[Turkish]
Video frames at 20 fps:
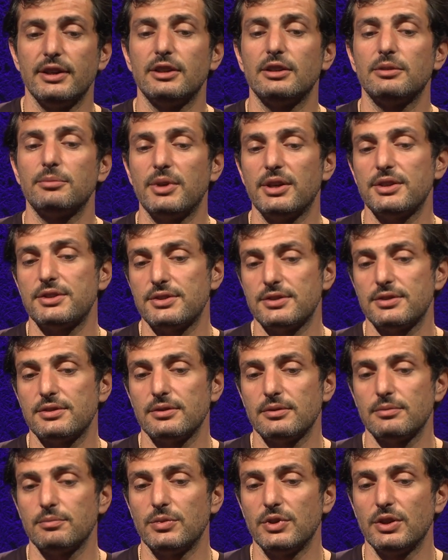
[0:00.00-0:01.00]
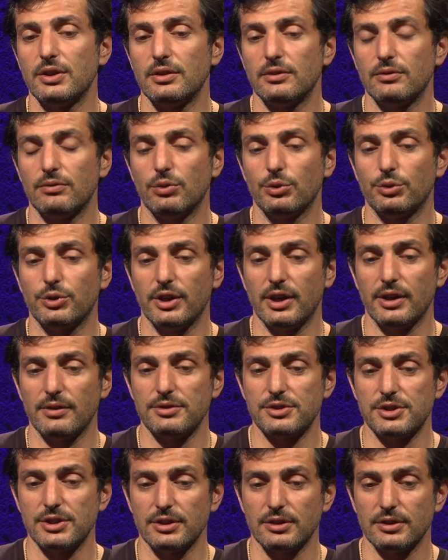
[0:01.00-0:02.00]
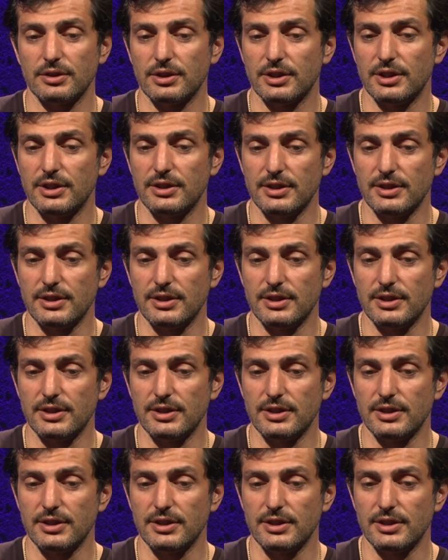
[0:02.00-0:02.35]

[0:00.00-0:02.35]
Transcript: inanılmaz bir fotoğrafçı